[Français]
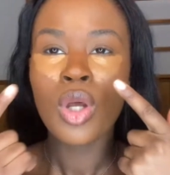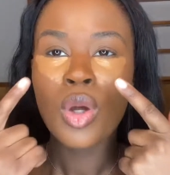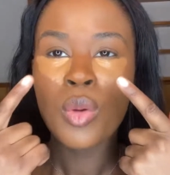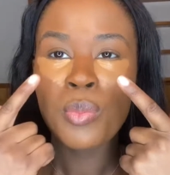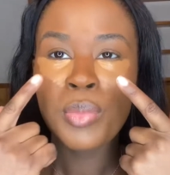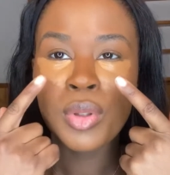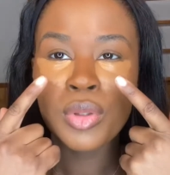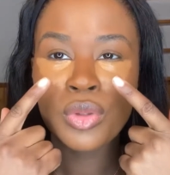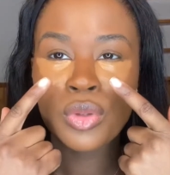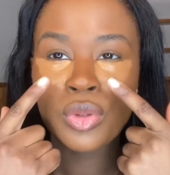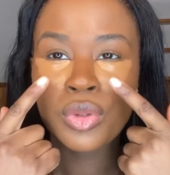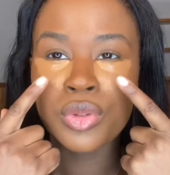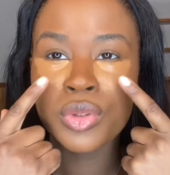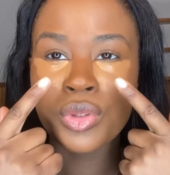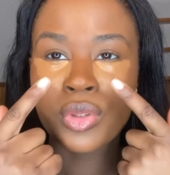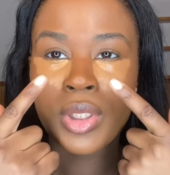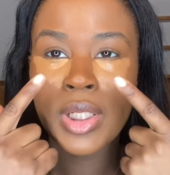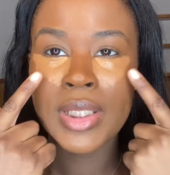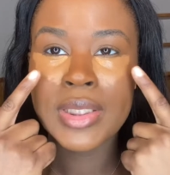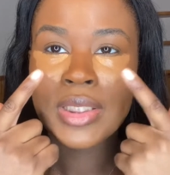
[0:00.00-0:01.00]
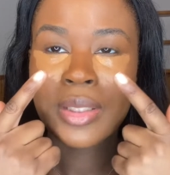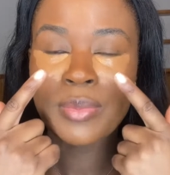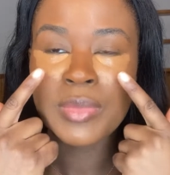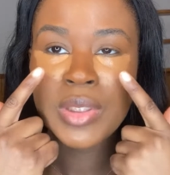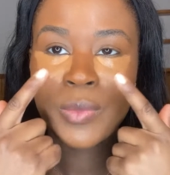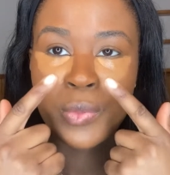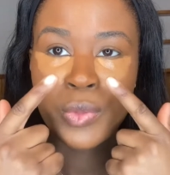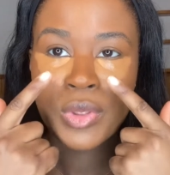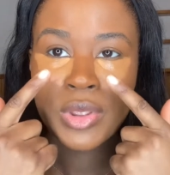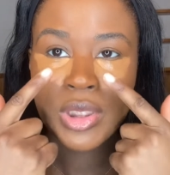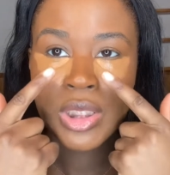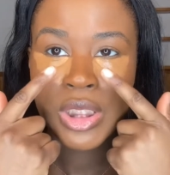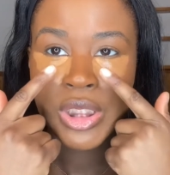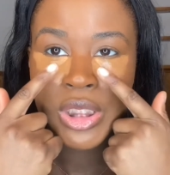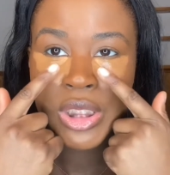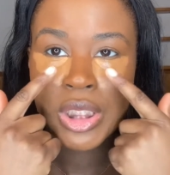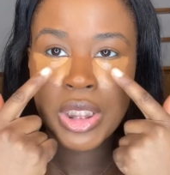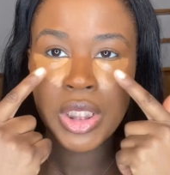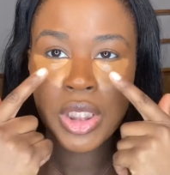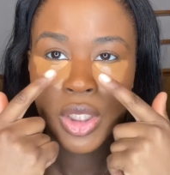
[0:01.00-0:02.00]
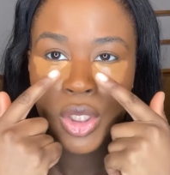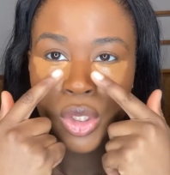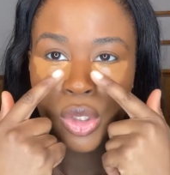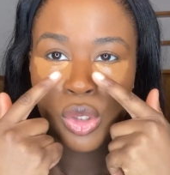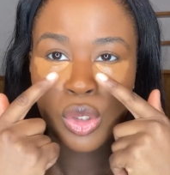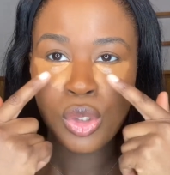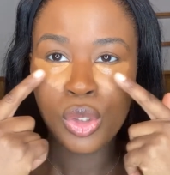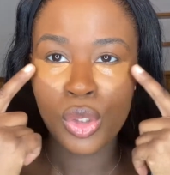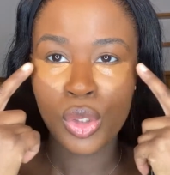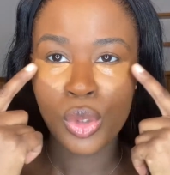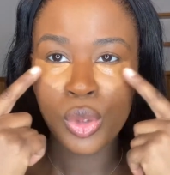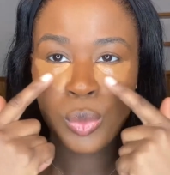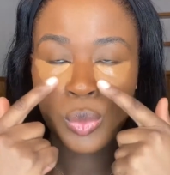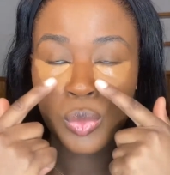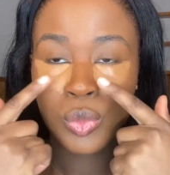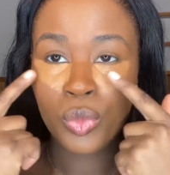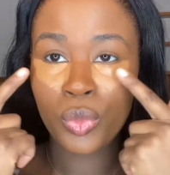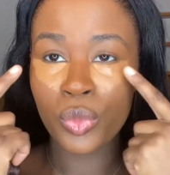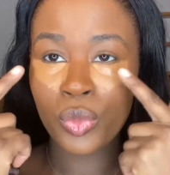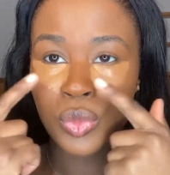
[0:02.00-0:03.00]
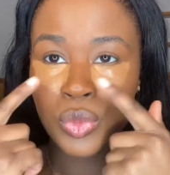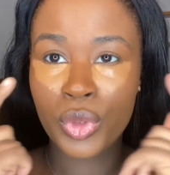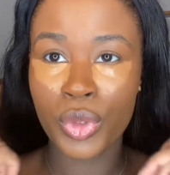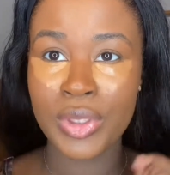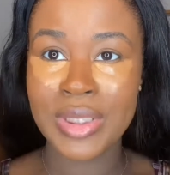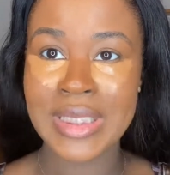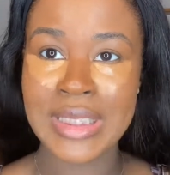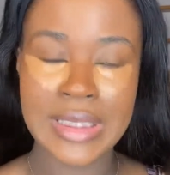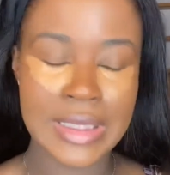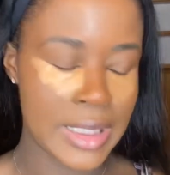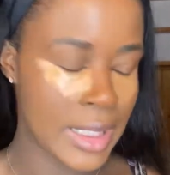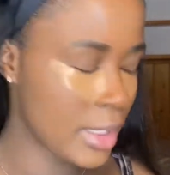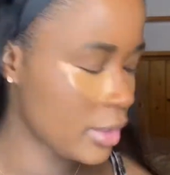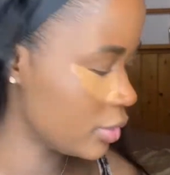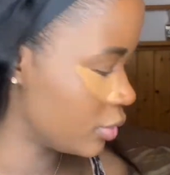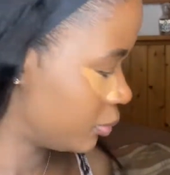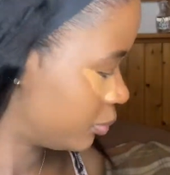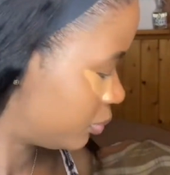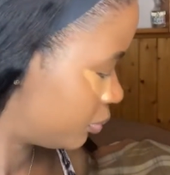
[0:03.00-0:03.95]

pendant que je laisse un petit peu sécher euh, mon anti-cerne,